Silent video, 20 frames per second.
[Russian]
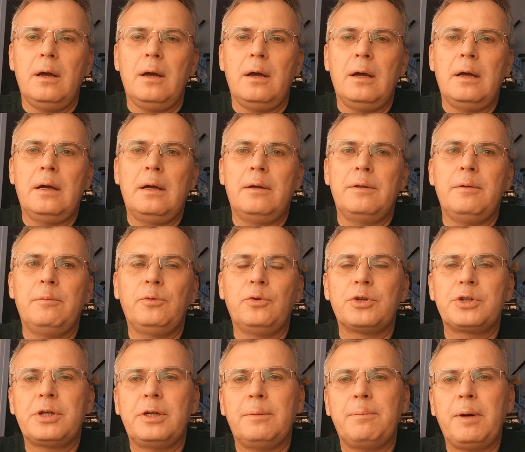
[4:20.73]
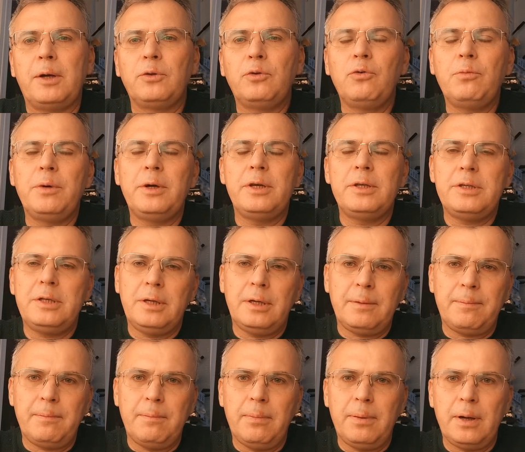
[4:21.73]
а, немножко
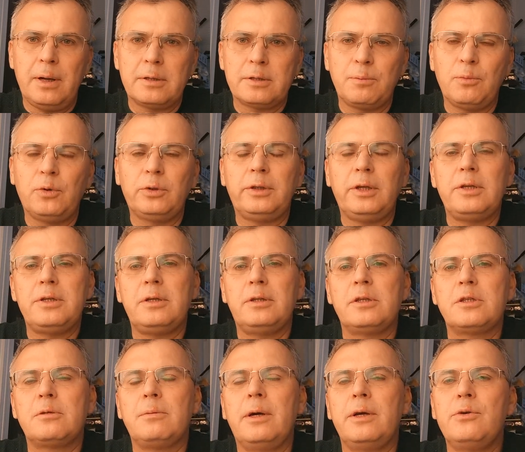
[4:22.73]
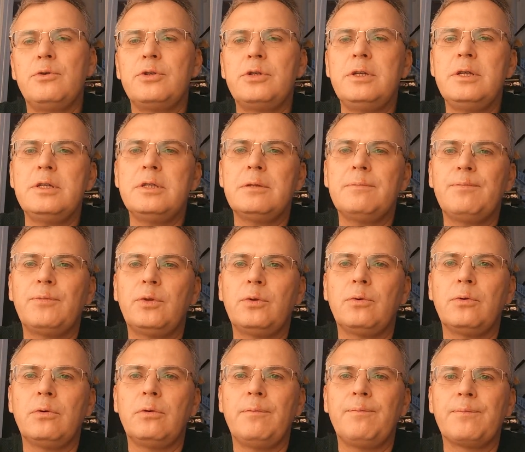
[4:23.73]
подумаете, посмотрите на свою жизнь,
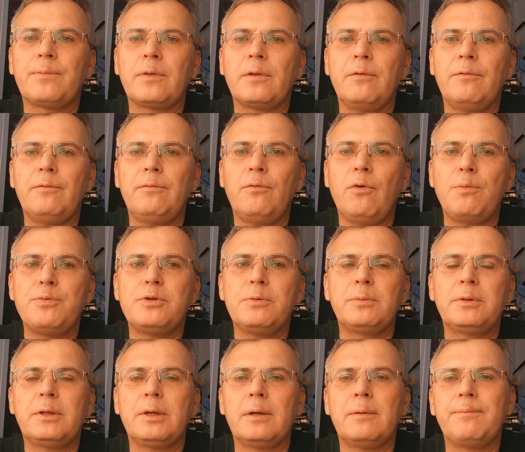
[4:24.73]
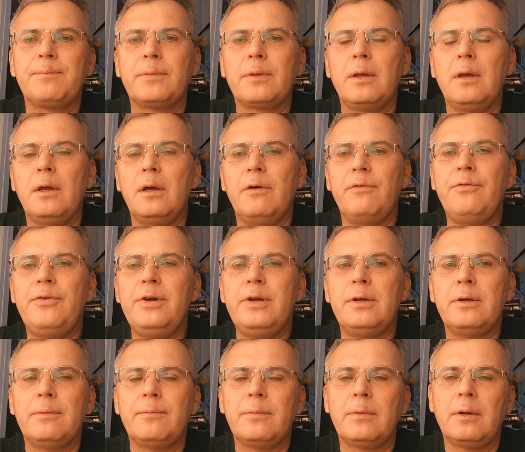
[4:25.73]
то, в общем-то, вы
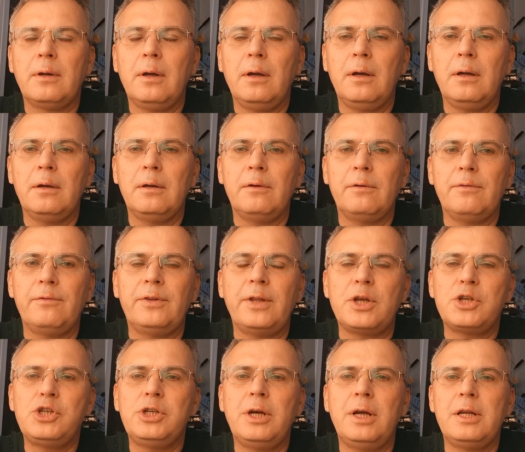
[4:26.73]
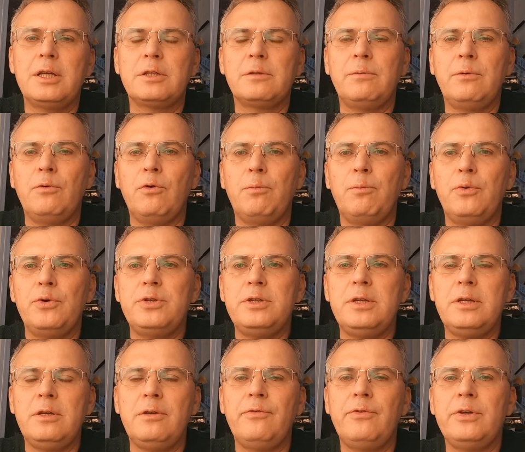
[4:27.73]
э, в начале своего
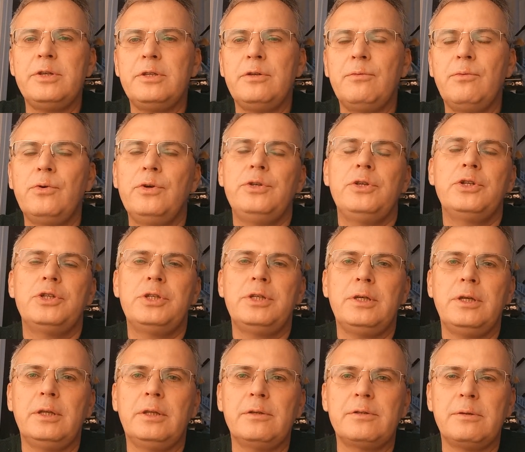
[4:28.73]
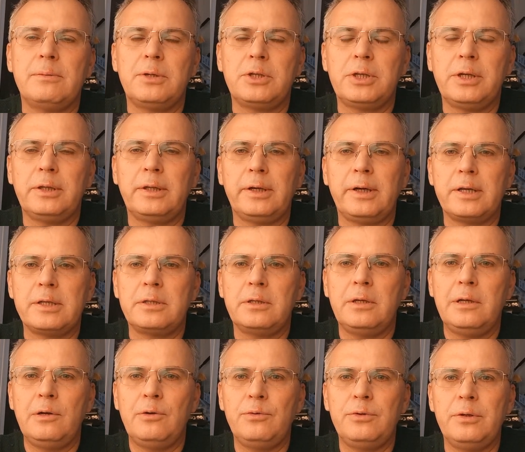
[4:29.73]
пути и вы сегодняшний – это совершенно
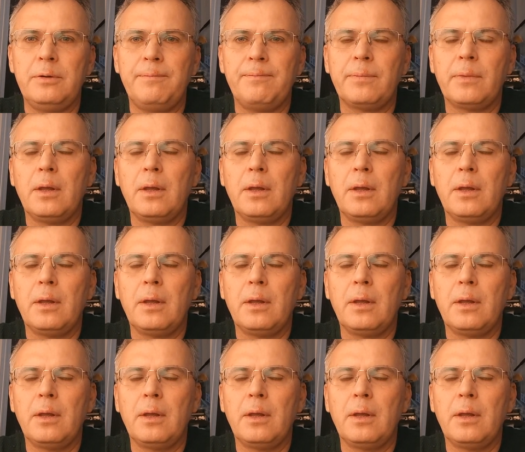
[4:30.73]
разные люди.